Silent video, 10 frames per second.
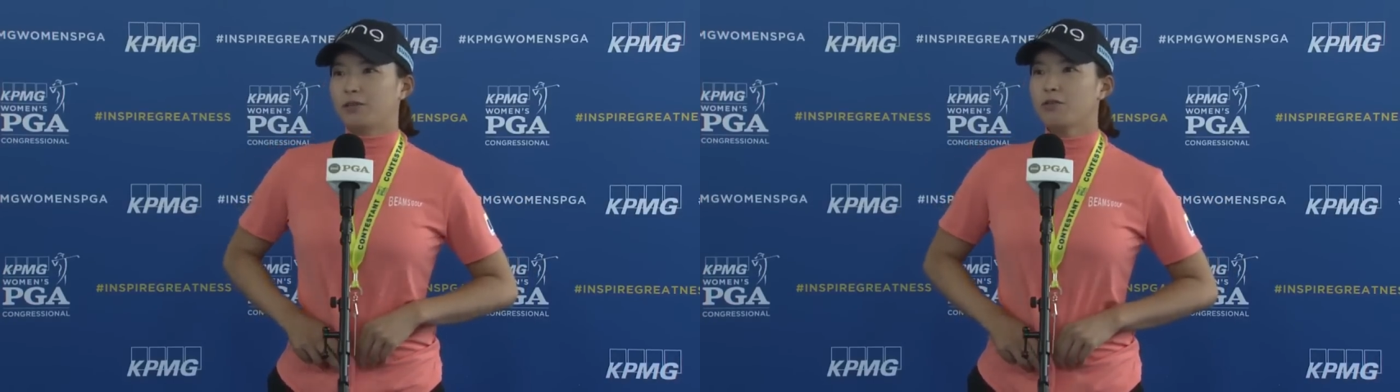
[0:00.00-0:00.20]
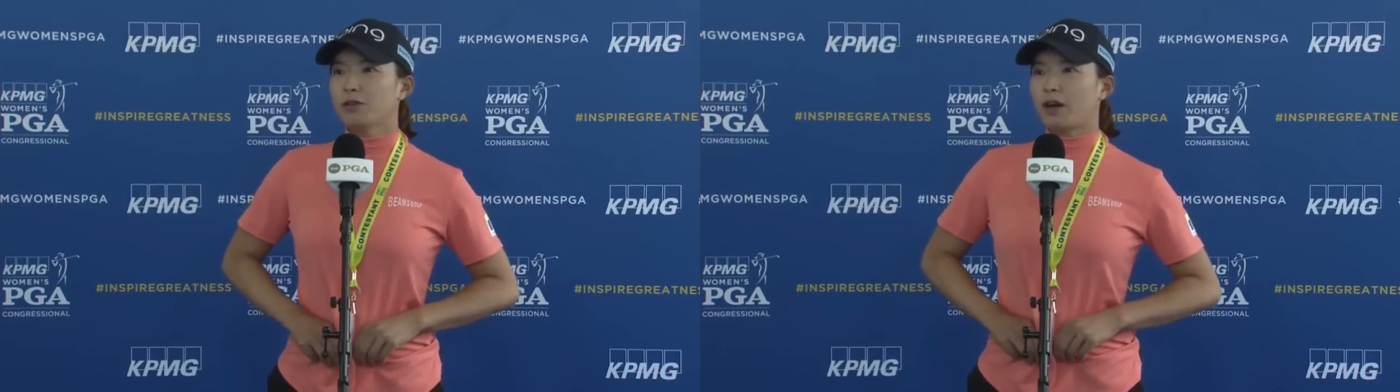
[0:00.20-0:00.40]

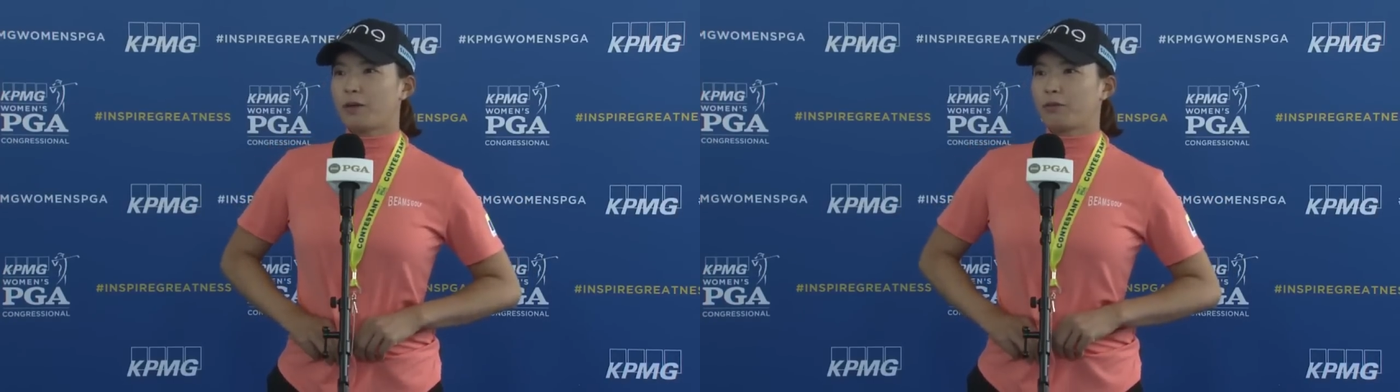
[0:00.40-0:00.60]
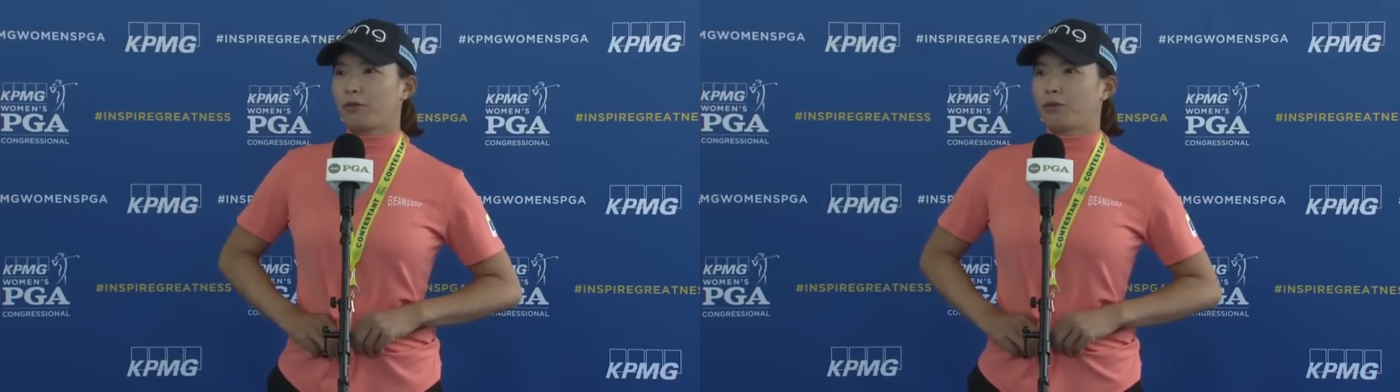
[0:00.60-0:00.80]
今
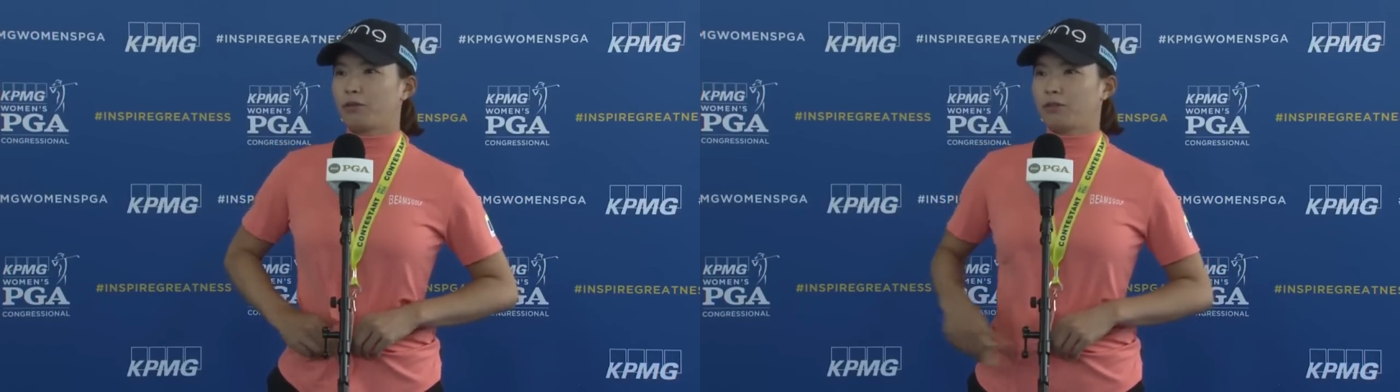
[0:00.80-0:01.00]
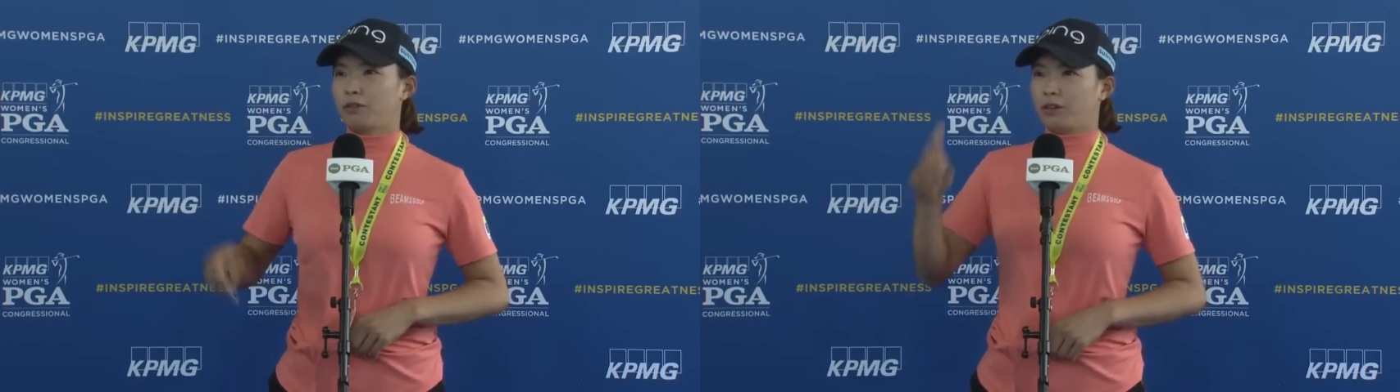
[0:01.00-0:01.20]
回
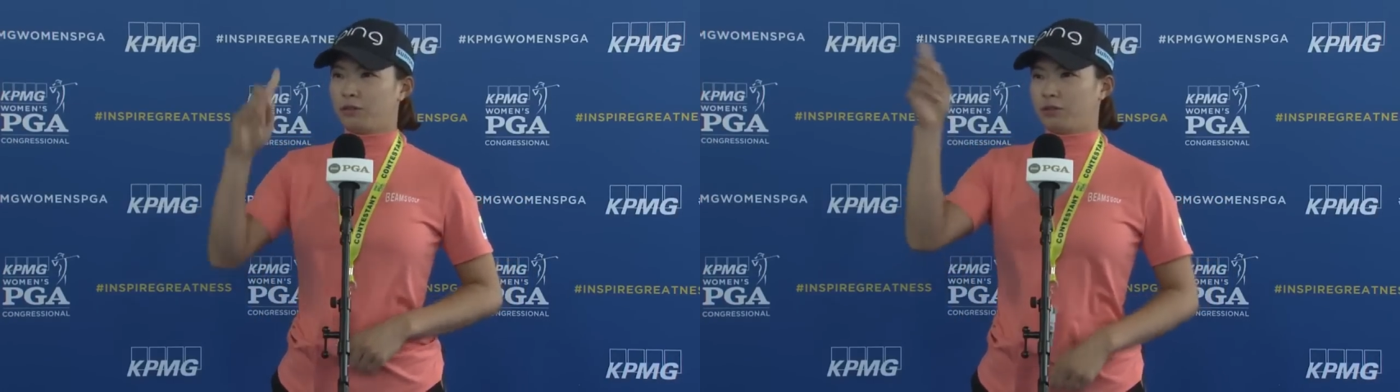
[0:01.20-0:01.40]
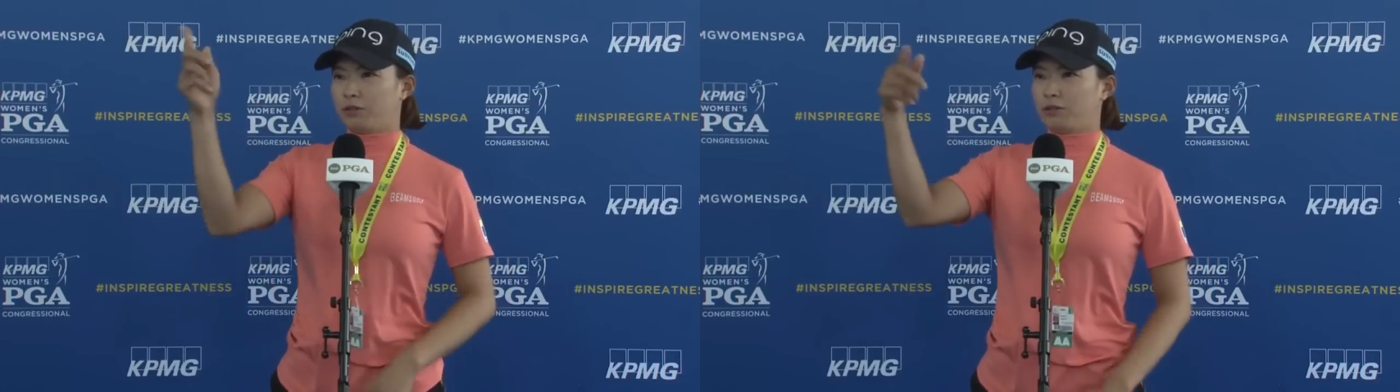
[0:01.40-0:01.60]
もあ
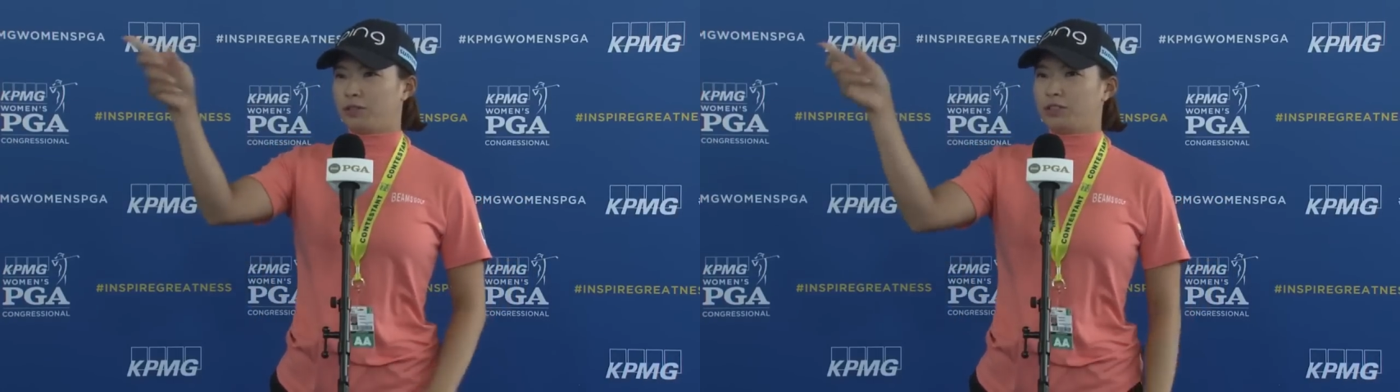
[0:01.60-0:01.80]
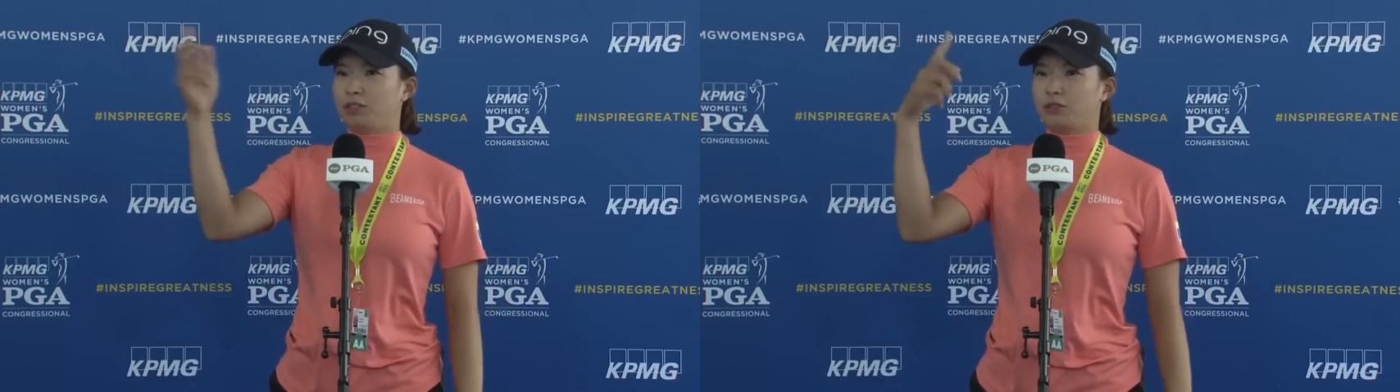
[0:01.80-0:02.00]
の
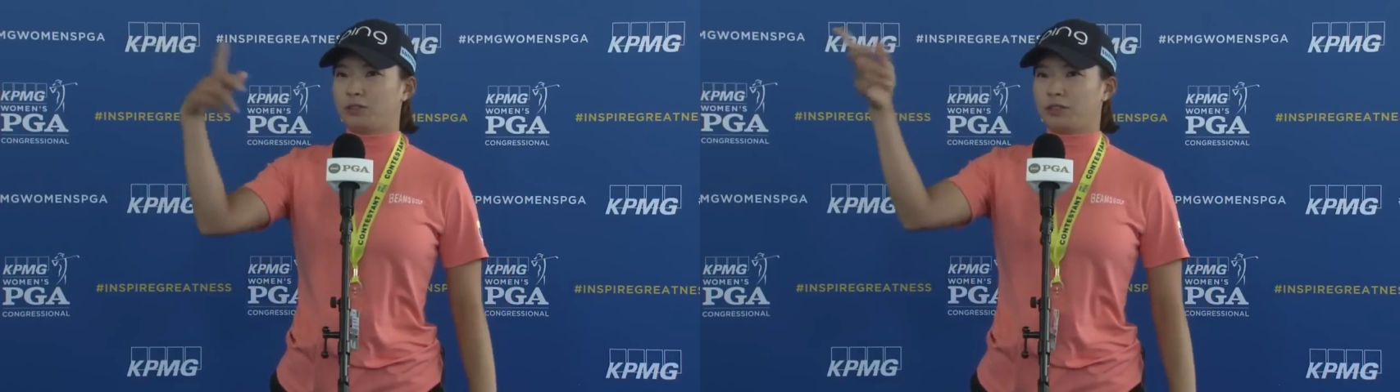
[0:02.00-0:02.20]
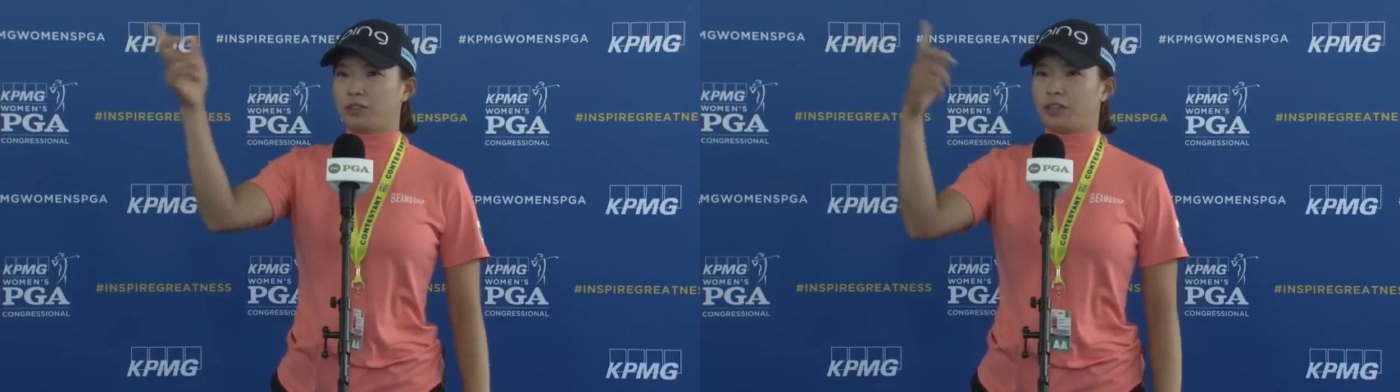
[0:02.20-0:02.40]

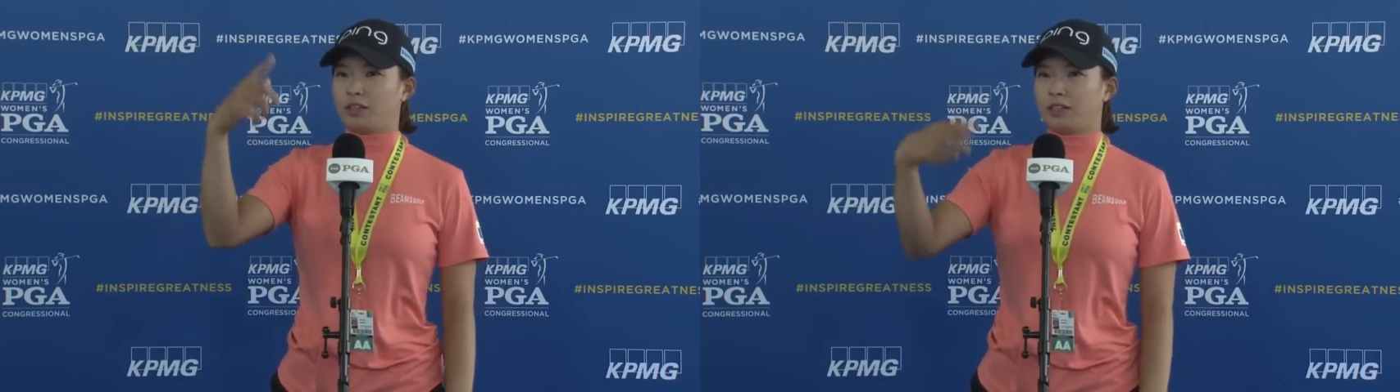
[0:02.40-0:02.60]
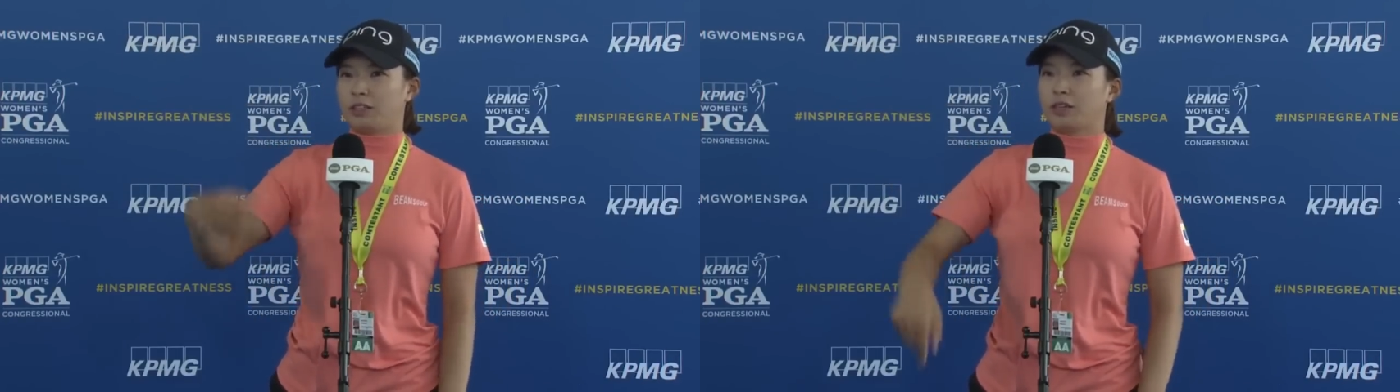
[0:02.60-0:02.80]
ワシントンだか
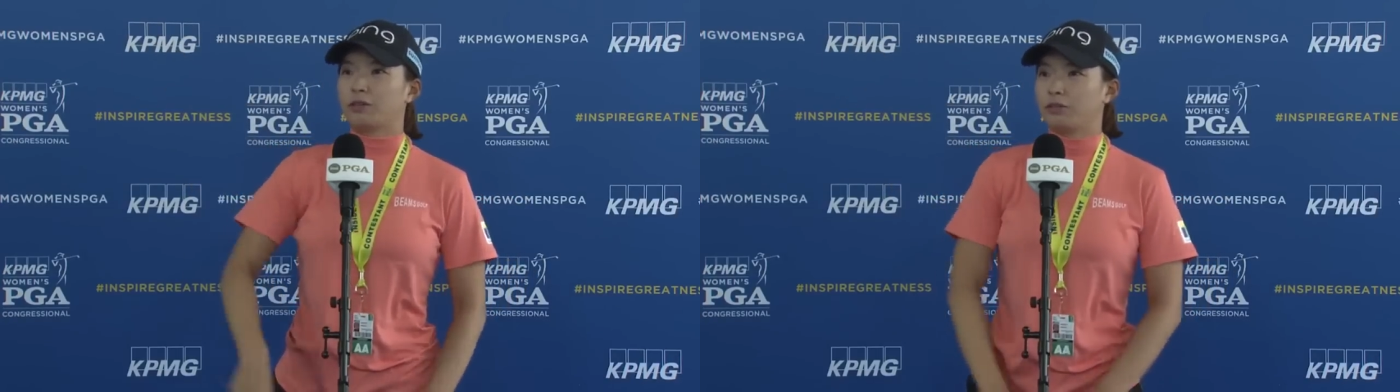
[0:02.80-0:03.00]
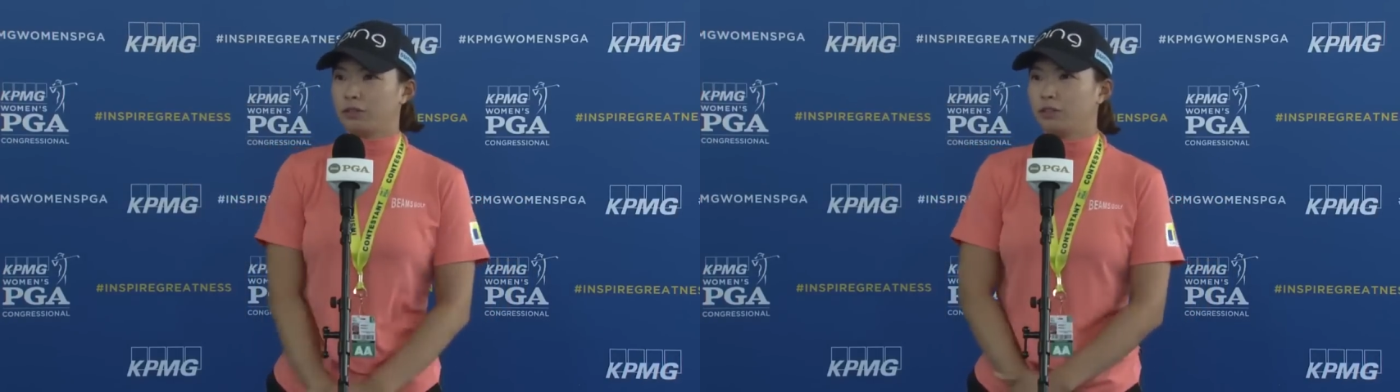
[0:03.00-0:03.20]
ら
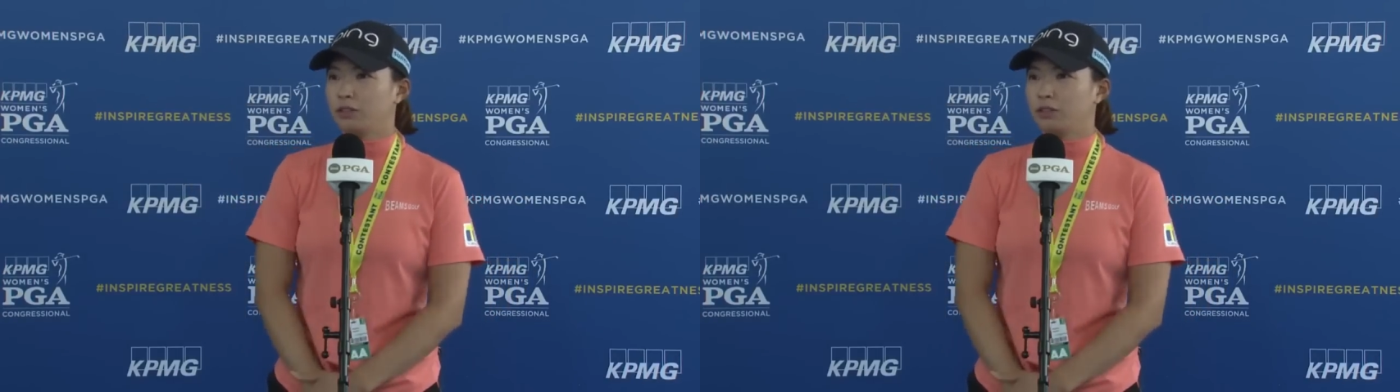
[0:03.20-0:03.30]
結構